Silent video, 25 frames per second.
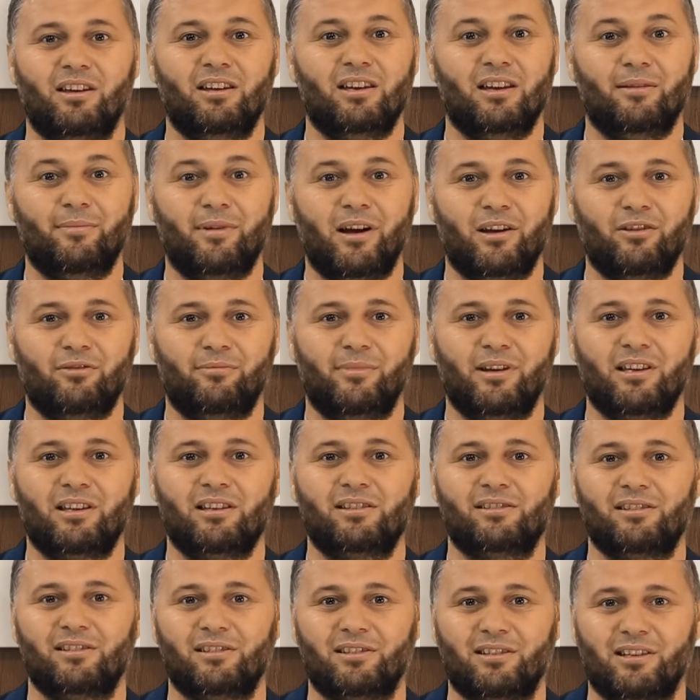إنما
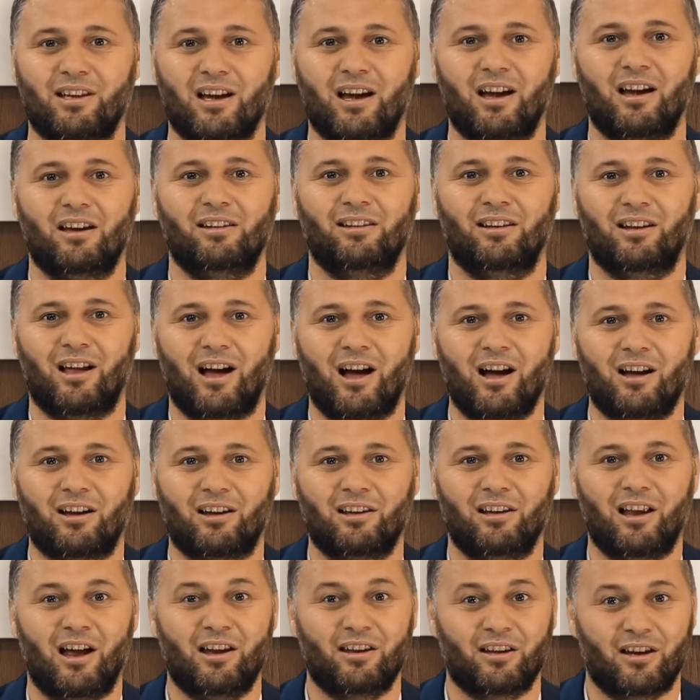يميز الكائن
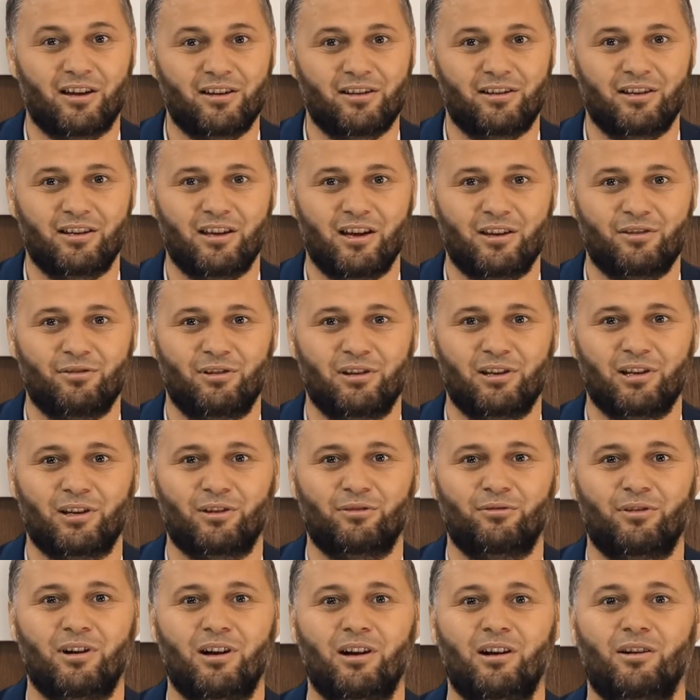العاقل عن غيره أيها
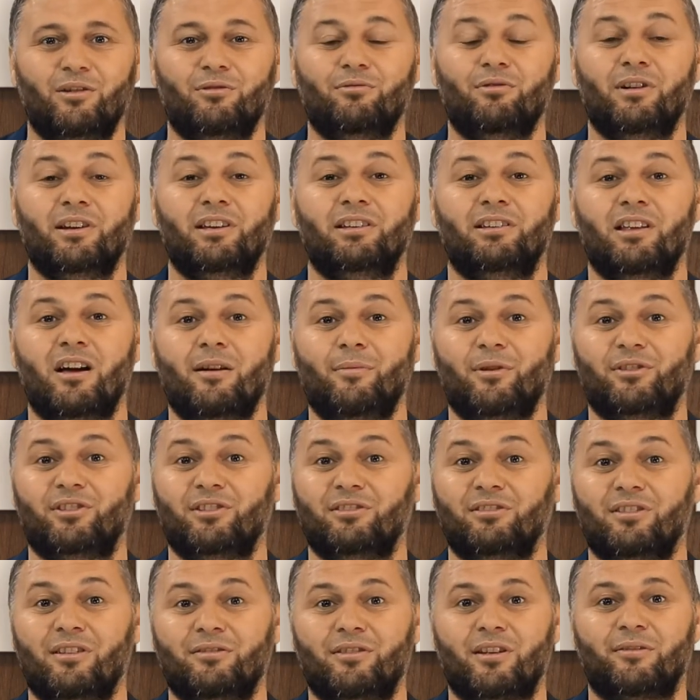الإخوة هو إدامة
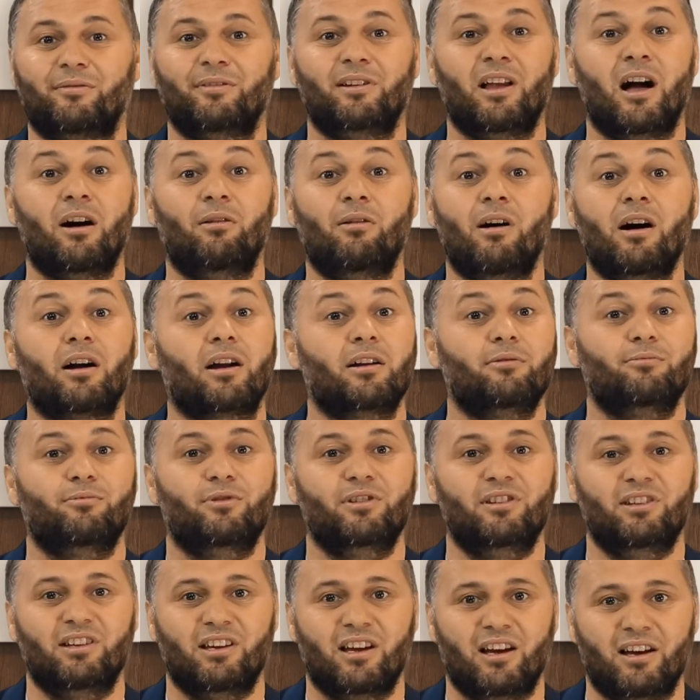النظر في العواقب
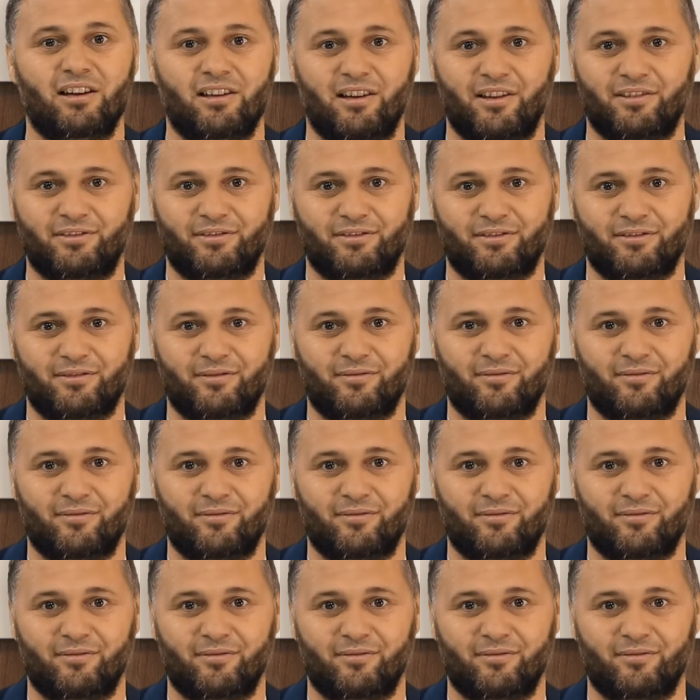والنهايات